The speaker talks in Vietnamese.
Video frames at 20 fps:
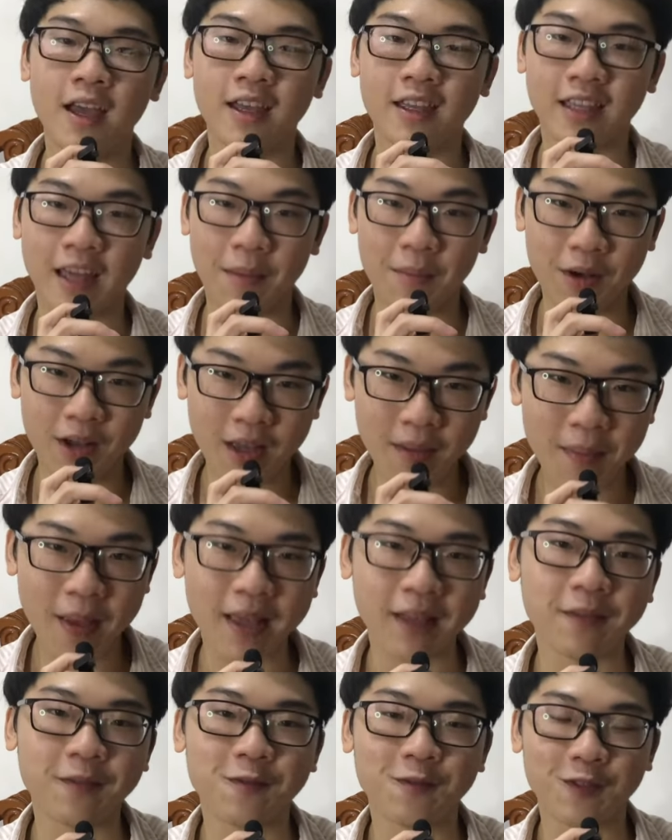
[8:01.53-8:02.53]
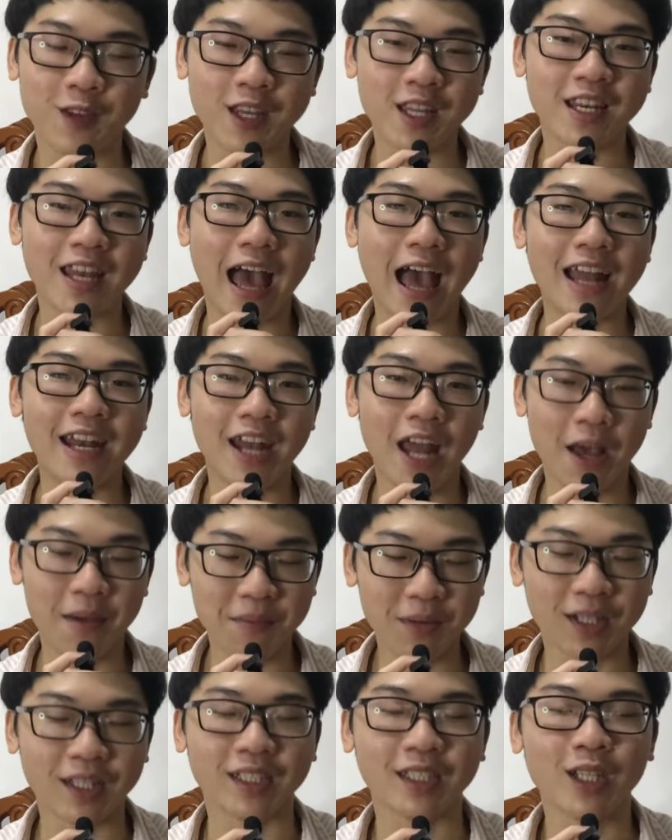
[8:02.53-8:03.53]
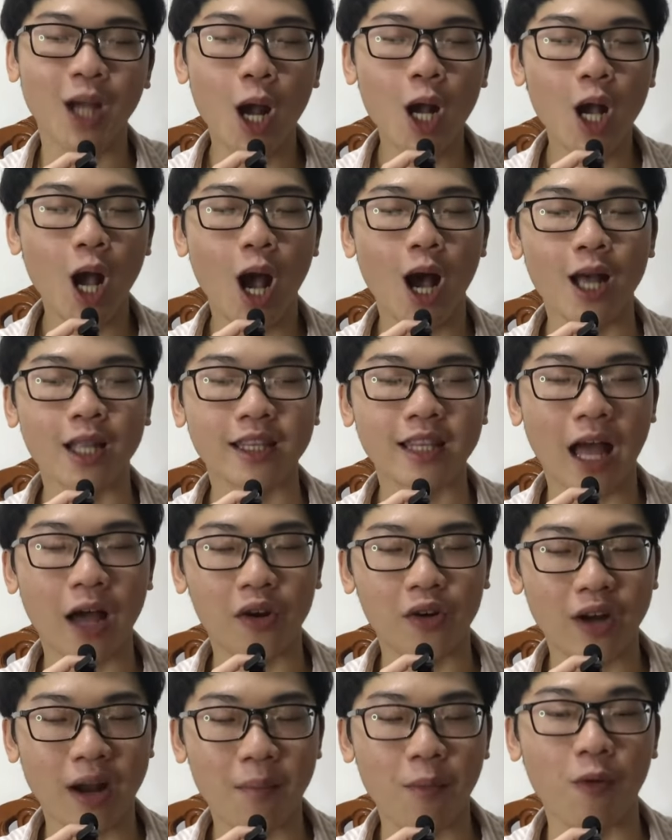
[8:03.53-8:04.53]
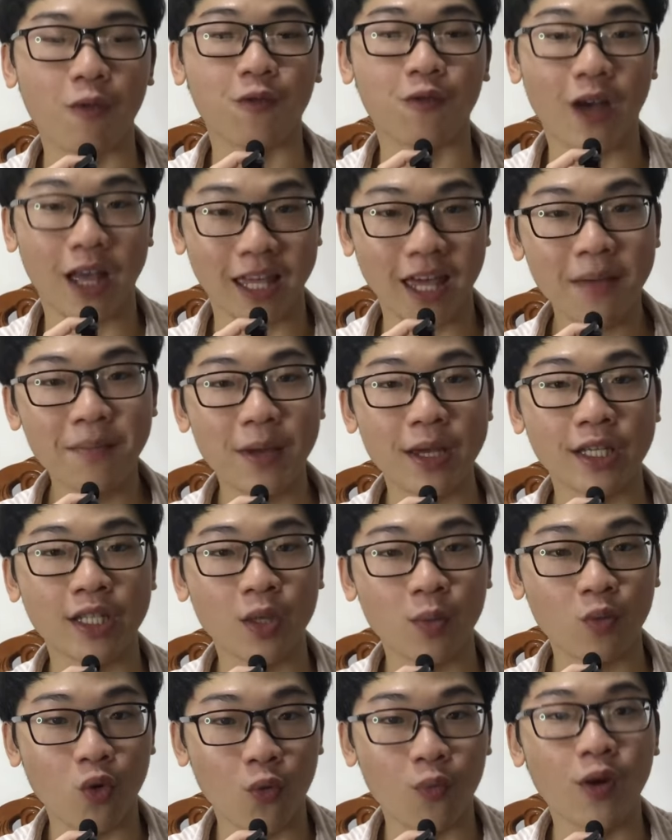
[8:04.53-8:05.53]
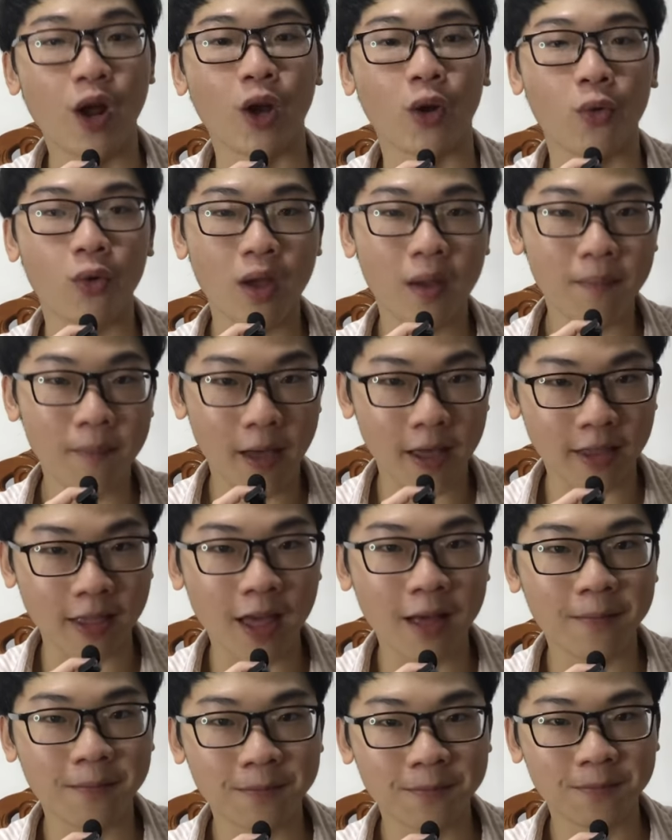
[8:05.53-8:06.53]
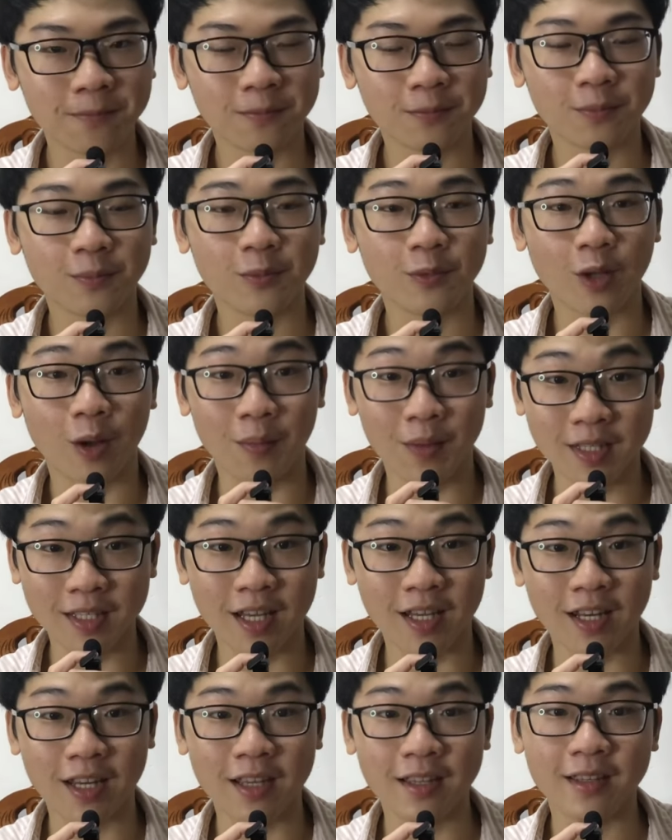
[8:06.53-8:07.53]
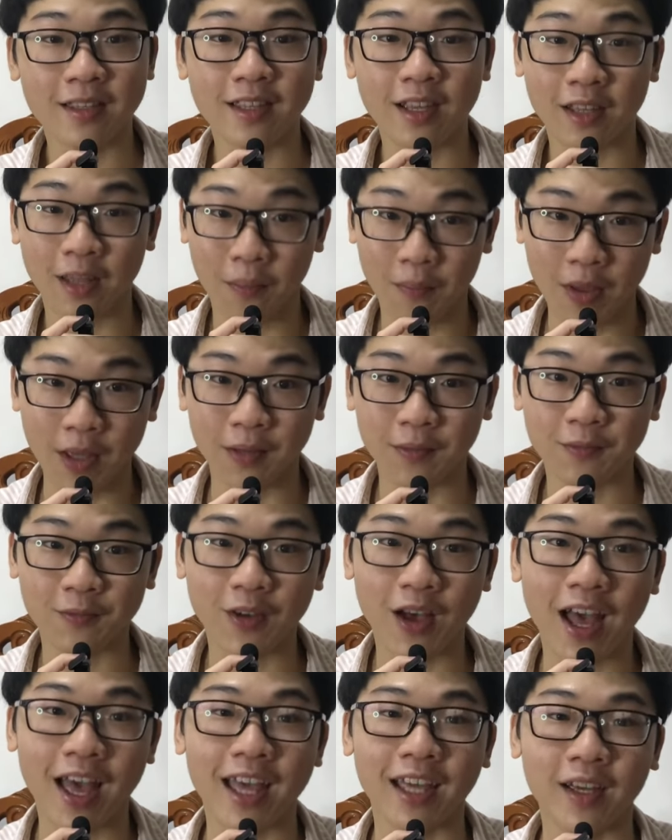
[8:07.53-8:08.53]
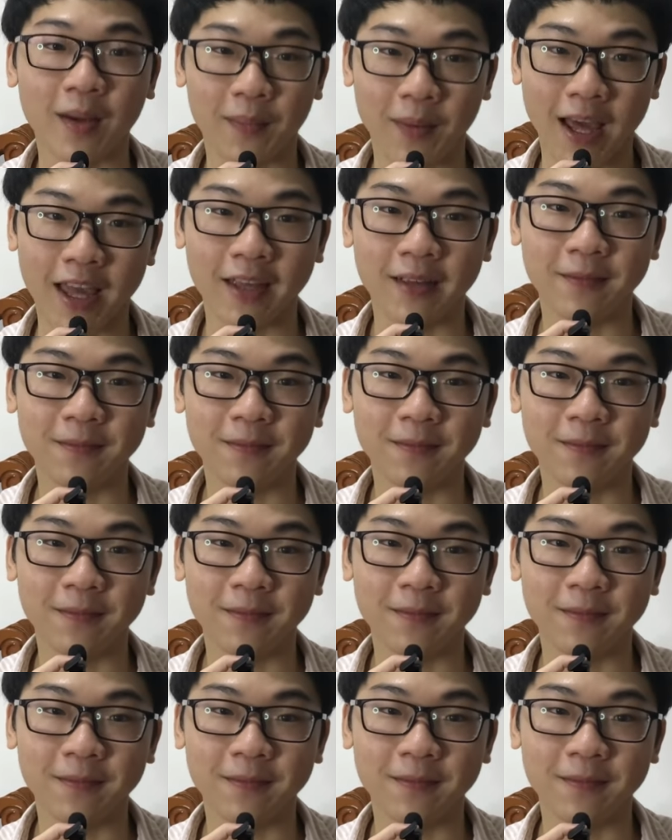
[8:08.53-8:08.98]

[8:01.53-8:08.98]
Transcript: Cảm ơn các bạn vì đã để mình có cơ hội tạo ra một vài khác biệt trong cuộc đời của các bạn nha. Còn bây giờ đi, chào tạm biệt và hẹn gặp lại.